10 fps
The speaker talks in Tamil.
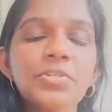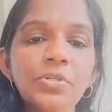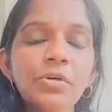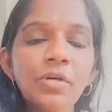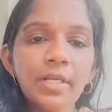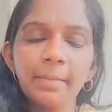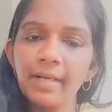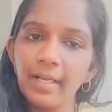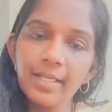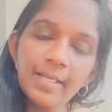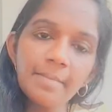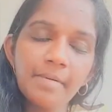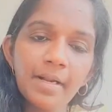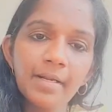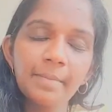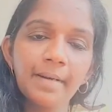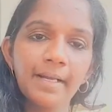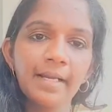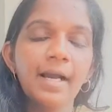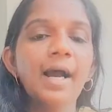ஸோ நம்ம நிறைய பிராண்டட்
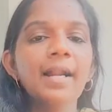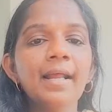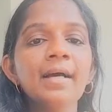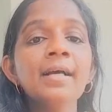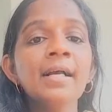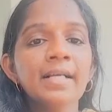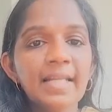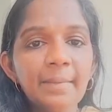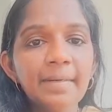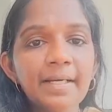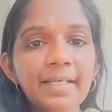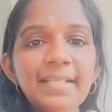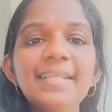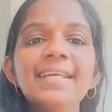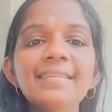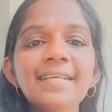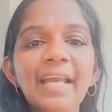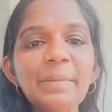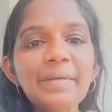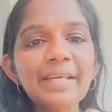பார்க்கலாம் ஆனால் நமக்கு எது
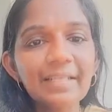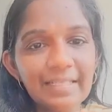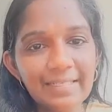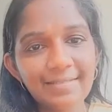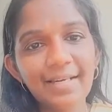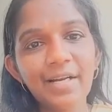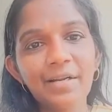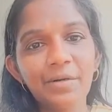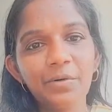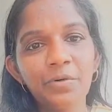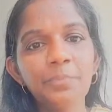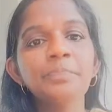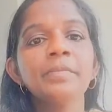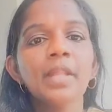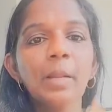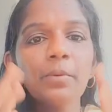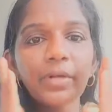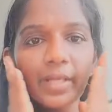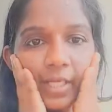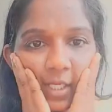கெமிக்கல் லெஸ்ஸாக இருக்கணும்
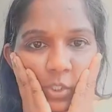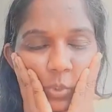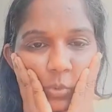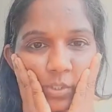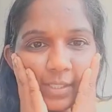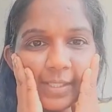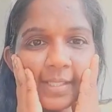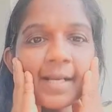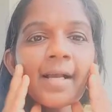நம்மளுடைய டூத்தை